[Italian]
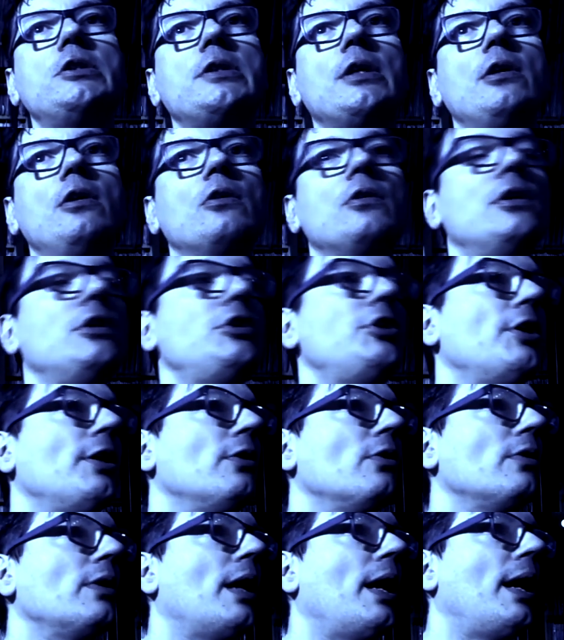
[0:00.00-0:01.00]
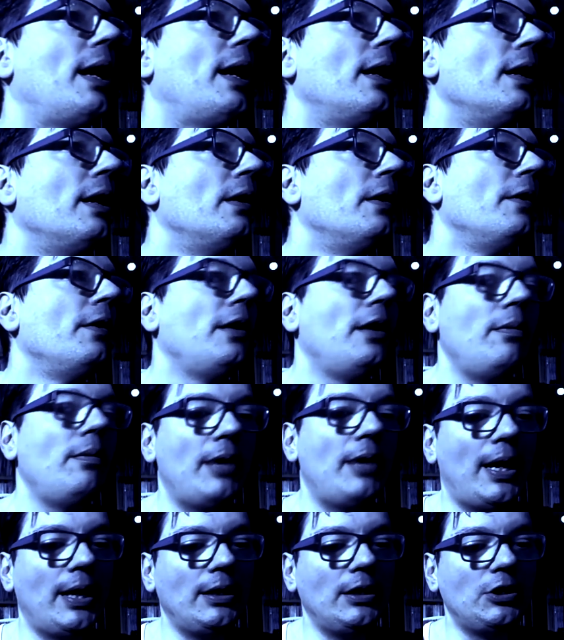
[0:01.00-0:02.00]
Io descendo dai
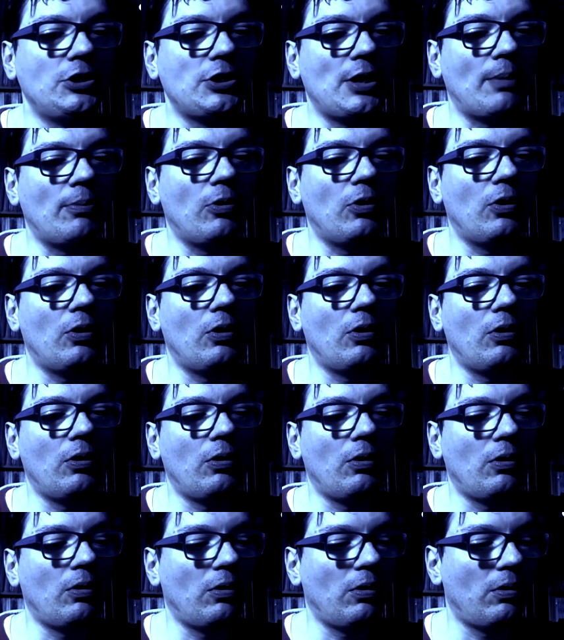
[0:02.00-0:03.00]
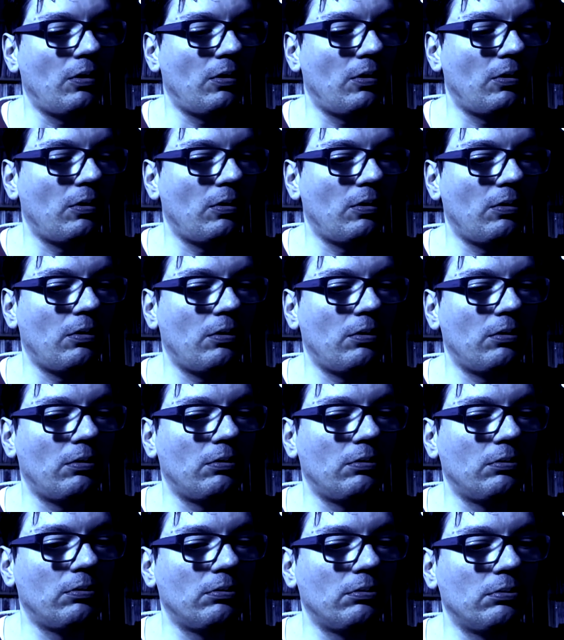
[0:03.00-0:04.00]
miei,
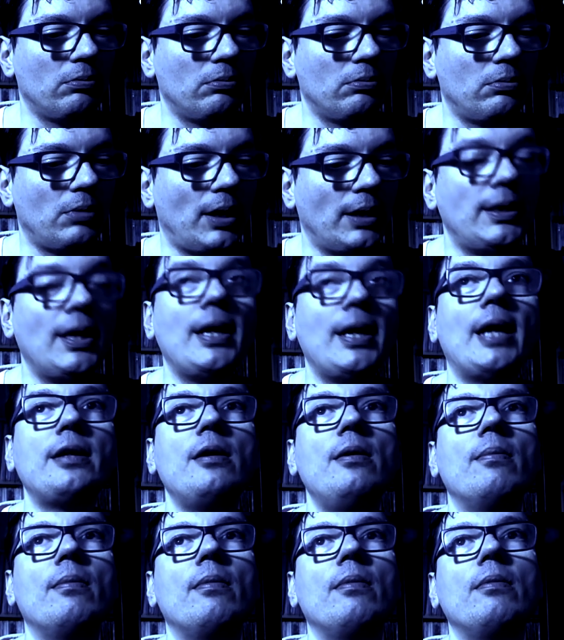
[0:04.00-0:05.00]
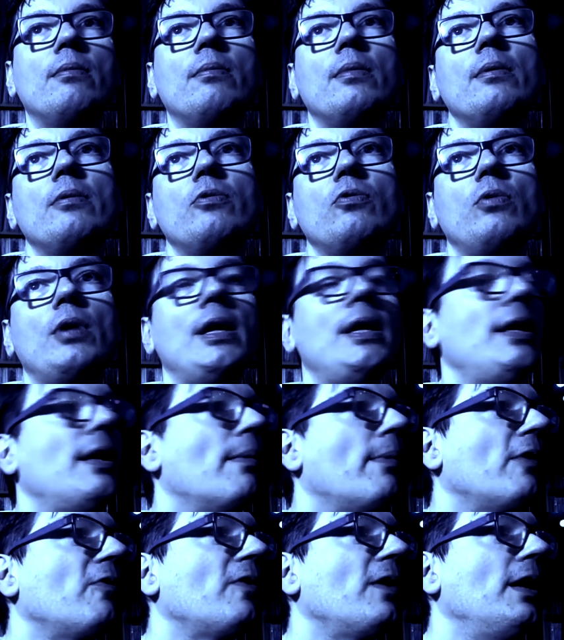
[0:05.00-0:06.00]
diciamo, antenati mm, sulla linea
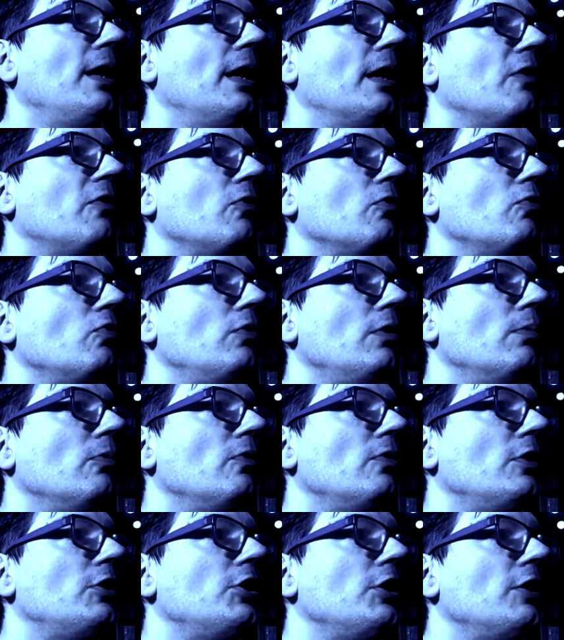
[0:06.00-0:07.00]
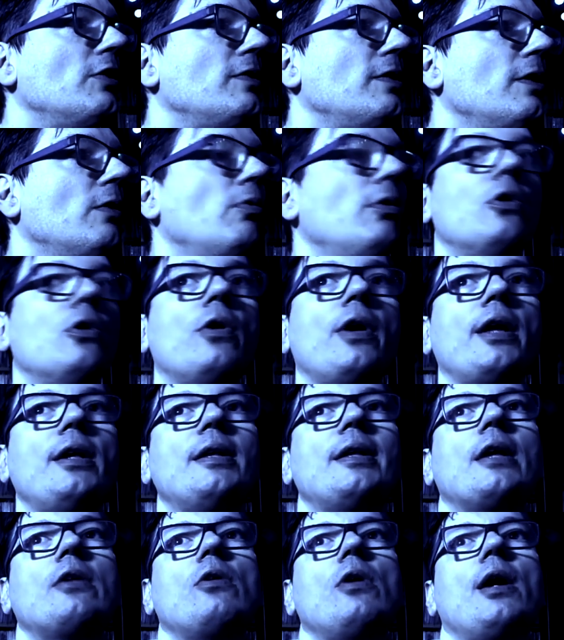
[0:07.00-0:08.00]
maschile, sono tutti musicisti, quindi ho
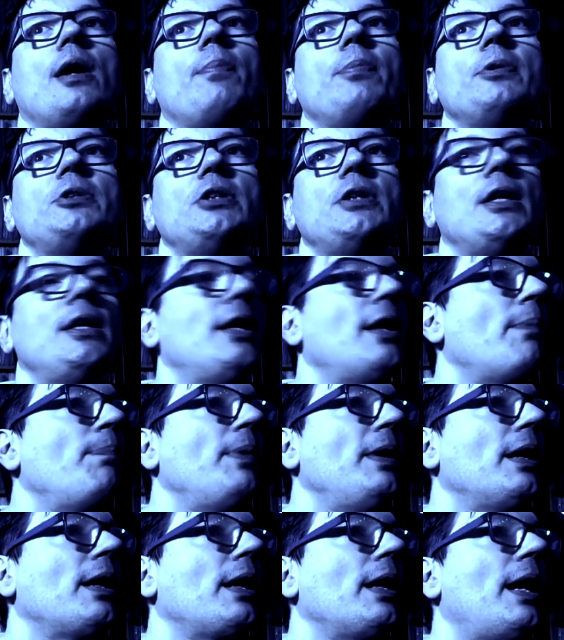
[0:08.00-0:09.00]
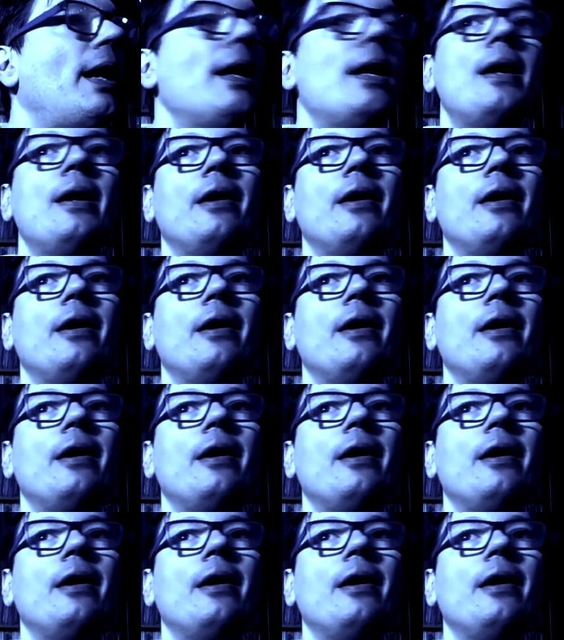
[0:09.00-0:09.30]
ereditato la capacità di capirla.